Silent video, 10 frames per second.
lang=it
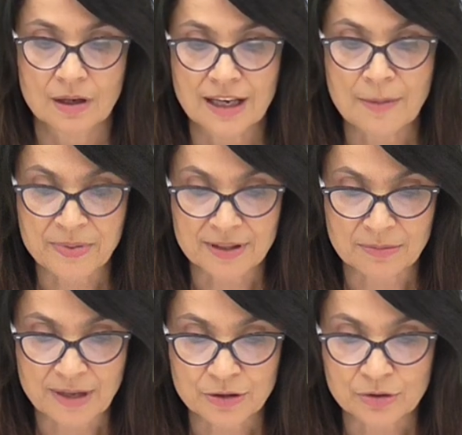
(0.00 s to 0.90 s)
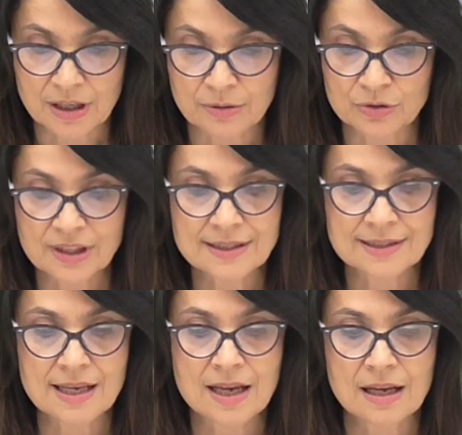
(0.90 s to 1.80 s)
l'appiattimento delle
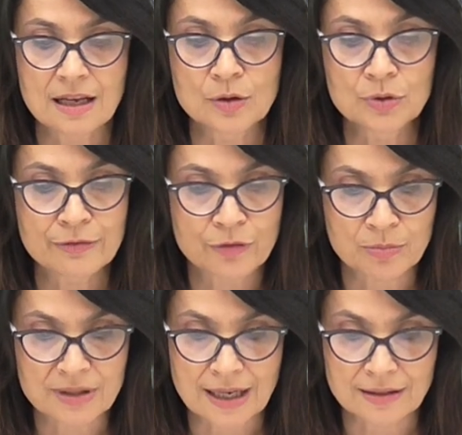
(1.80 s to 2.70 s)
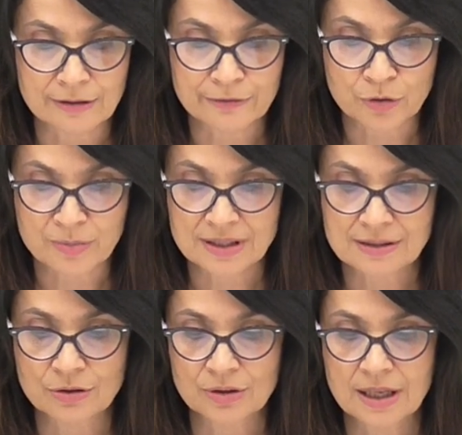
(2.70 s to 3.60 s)
notizie, l'uniformità
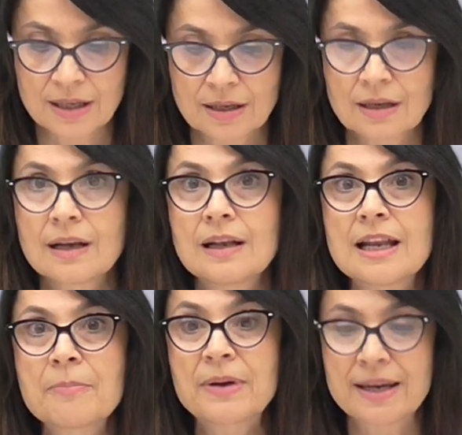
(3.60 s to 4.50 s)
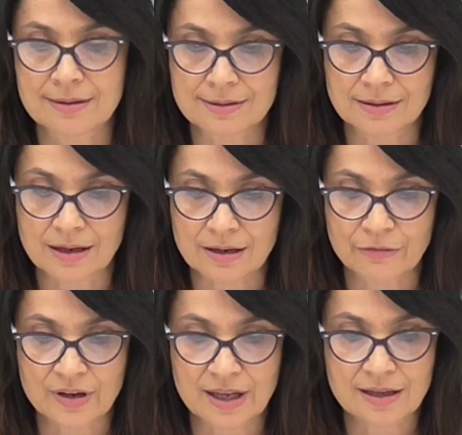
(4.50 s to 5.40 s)
dell'informazione, la perdita del
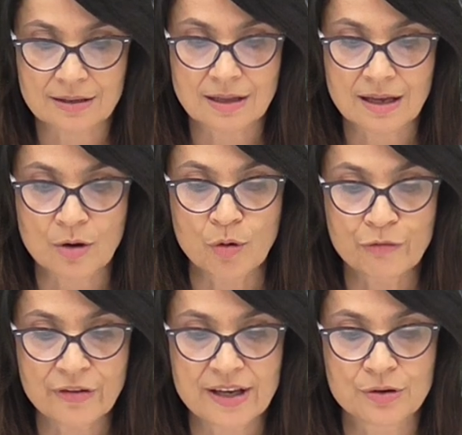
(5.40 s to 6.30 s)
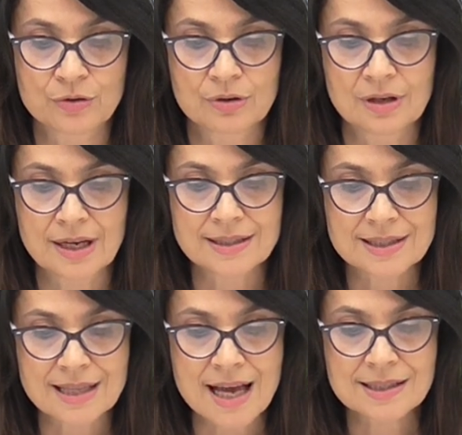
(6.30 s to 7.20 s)
referente, ovvero la
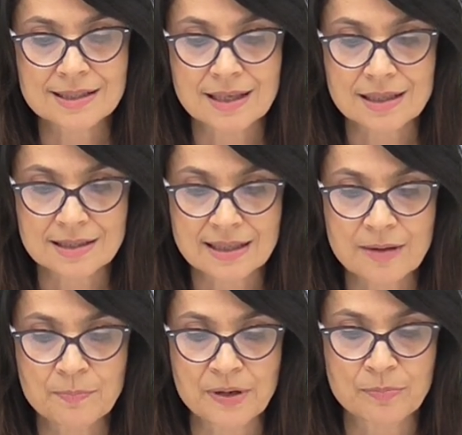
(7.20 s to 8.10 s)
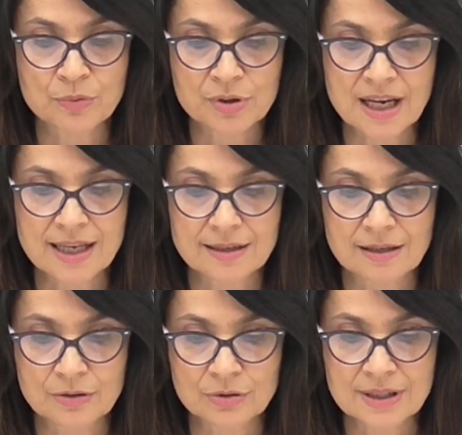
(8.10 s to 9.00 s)
distanza sempre più chiara
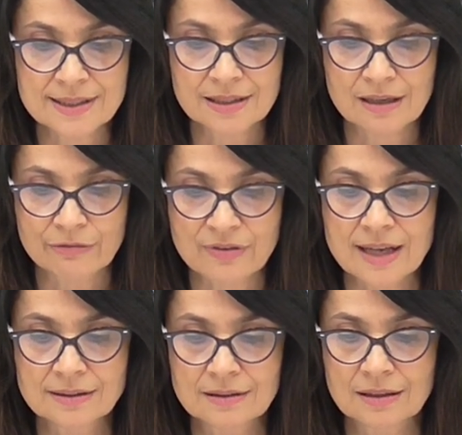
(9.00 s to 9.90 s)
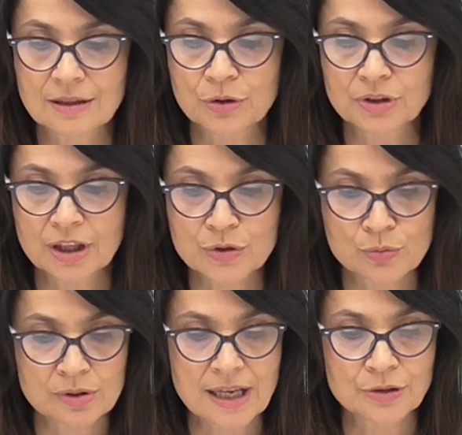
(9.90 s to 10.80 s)
della notizia dei fatti, con il
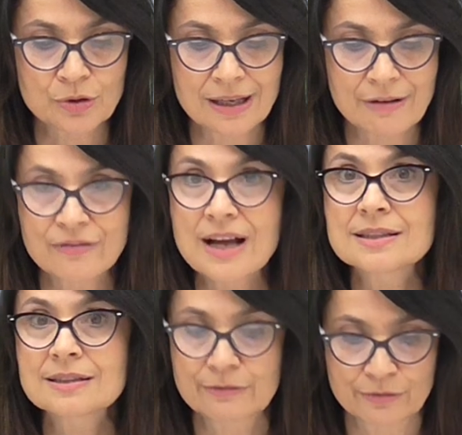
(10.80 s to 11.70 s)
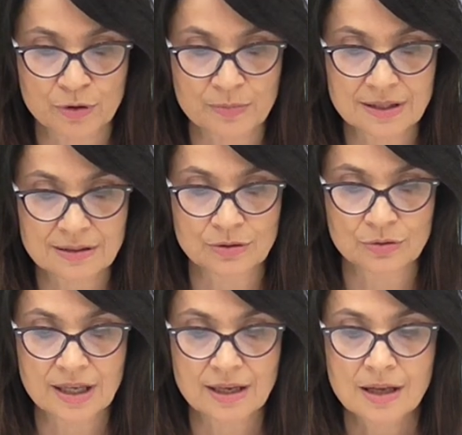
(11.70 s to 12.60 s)
risultato che la falsa
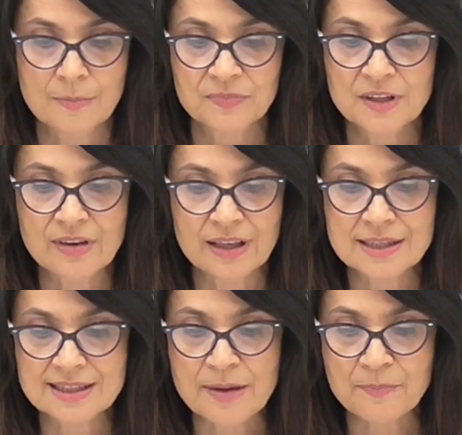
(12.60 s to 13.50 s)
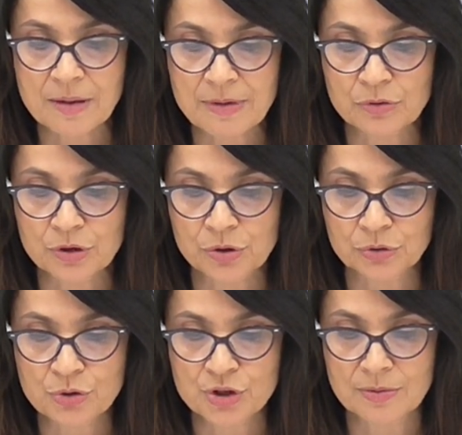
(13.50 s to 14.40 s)
informazione diviene sempre meno
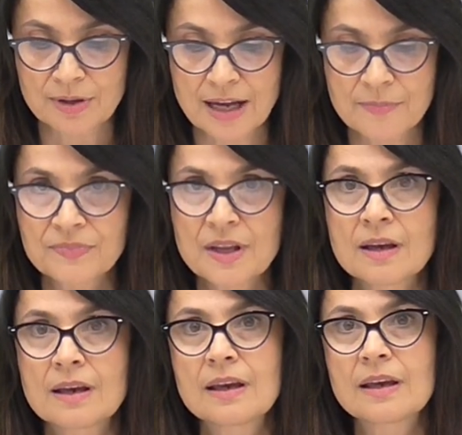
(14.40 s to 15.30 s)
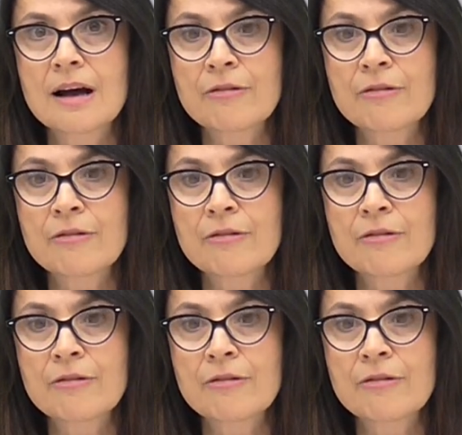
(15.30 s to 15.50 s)
riconoscibile e